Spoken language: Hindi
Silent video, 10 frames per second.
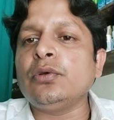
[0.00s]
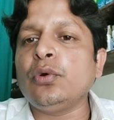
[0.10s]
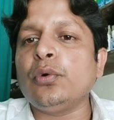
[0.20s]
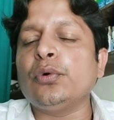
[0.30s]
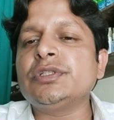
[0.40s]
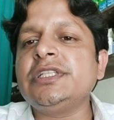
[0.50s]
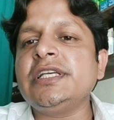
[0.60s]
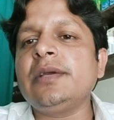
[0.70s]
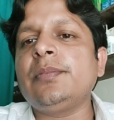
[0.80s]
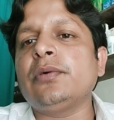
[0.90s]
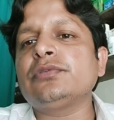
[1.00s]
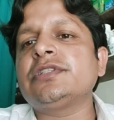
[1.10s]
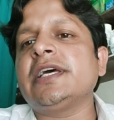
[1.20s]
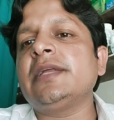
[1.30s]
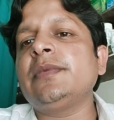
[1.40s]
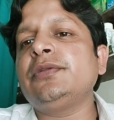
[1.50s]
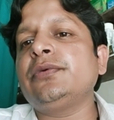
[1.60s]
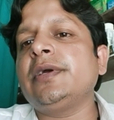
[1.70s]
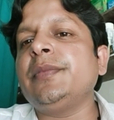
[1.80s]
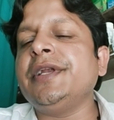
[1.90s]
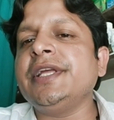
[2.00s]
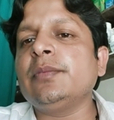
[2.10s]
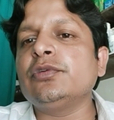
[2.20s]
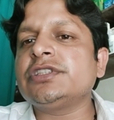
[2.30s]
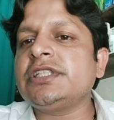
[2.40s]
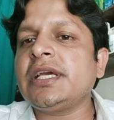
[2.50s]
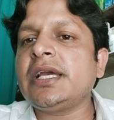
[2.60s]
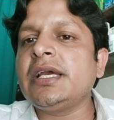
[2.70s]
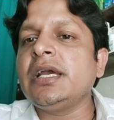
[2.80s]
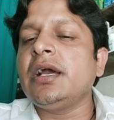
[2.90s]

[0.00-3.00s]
लो होती है बहुत सारे में जो है मीडियम होती है